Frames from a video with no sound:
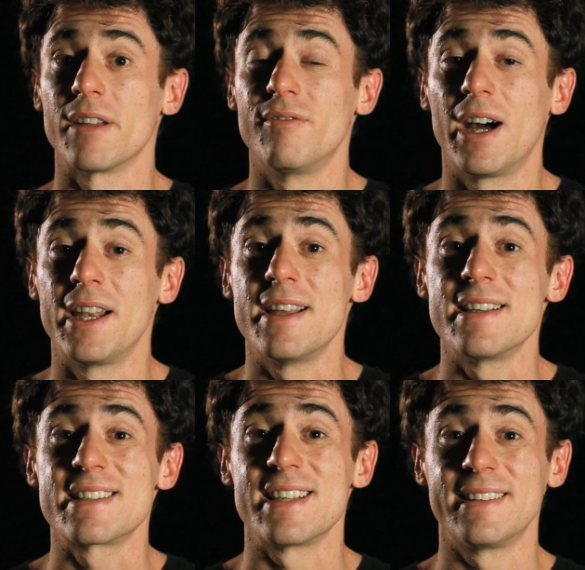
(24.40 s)
che vale
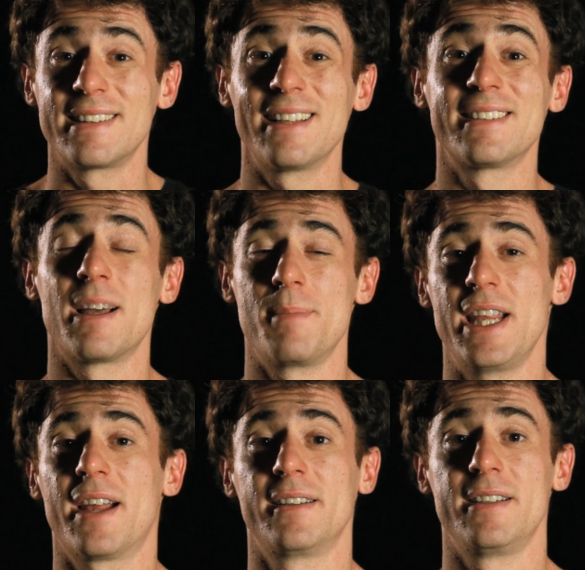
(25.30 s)
70
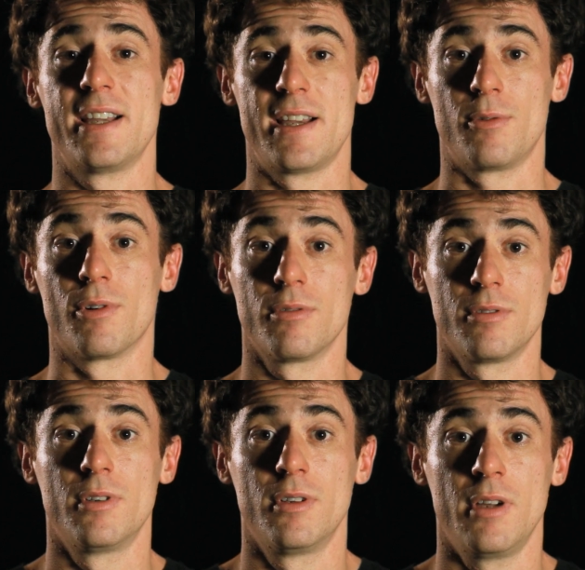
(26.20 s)
miliardi di euro
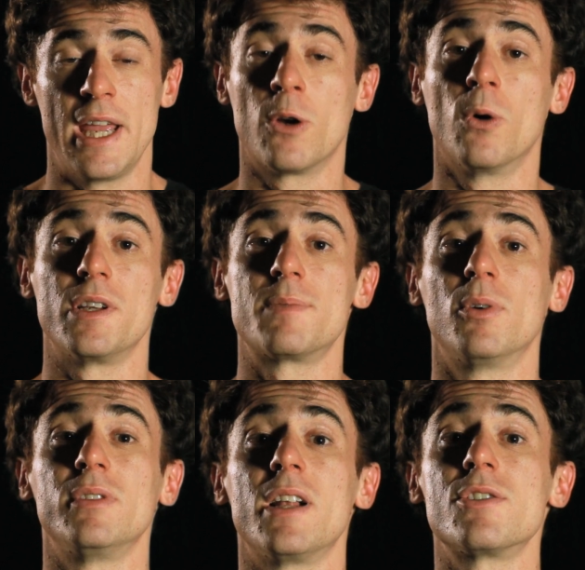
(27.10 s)
e
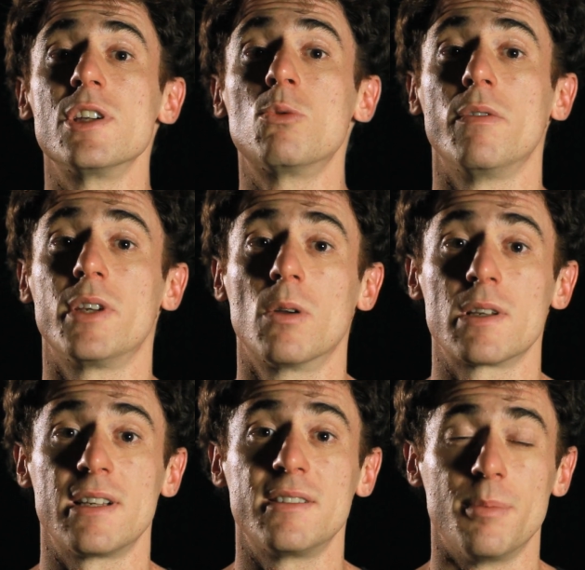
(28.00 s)
corrisponde al
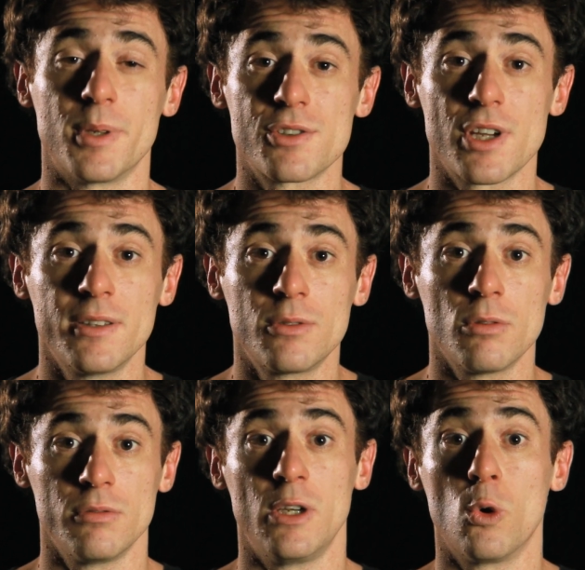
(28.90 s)
5,7%
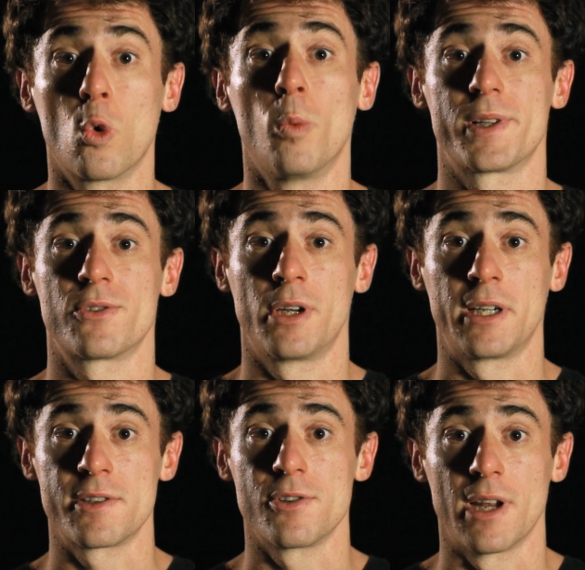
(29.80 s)
dell'occupazione
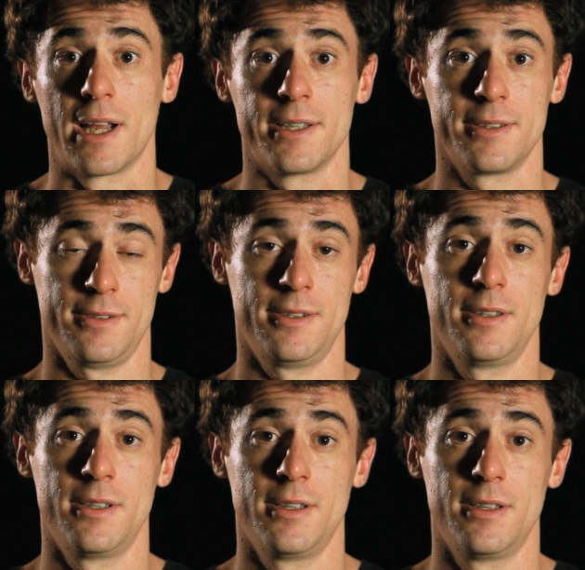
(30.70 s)
nazionale.
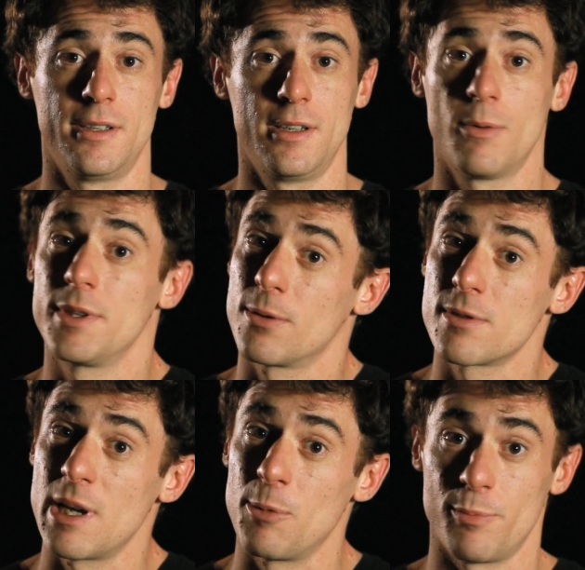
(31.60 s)
Quindi non
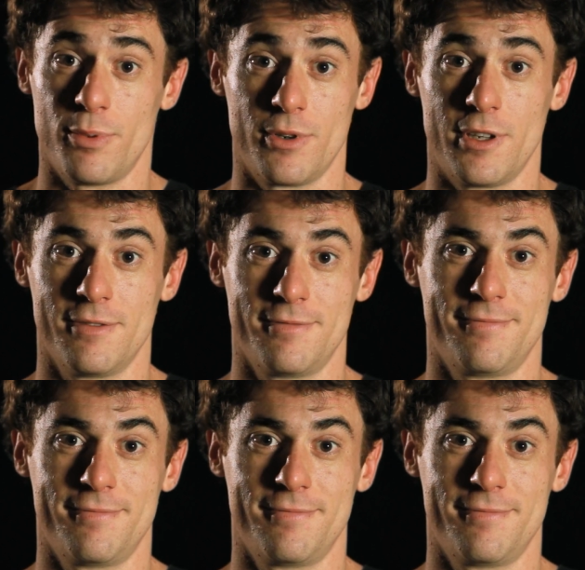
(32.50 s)
siamo in pochi.